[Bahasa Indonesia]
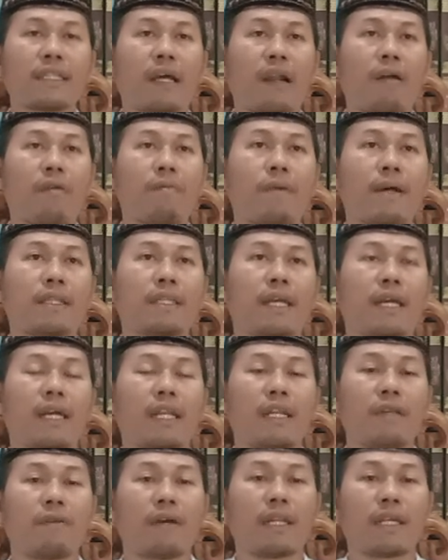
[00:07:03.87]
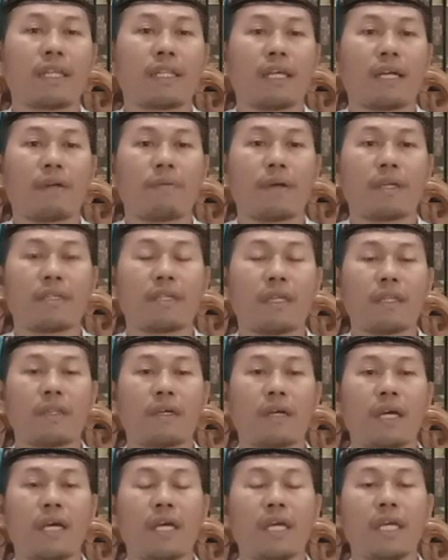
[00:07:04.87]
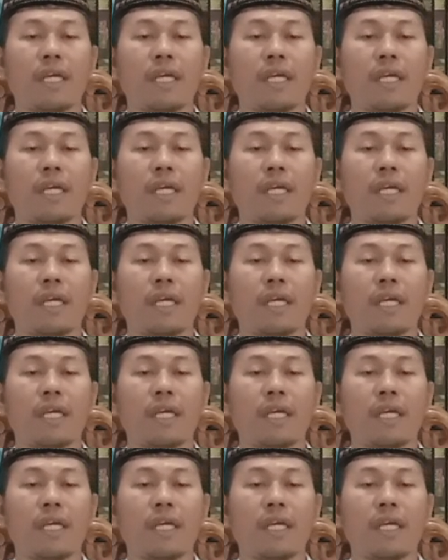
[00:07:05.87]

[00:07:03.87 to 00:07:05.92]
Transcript: terobati kerinduan kita kepada Allah.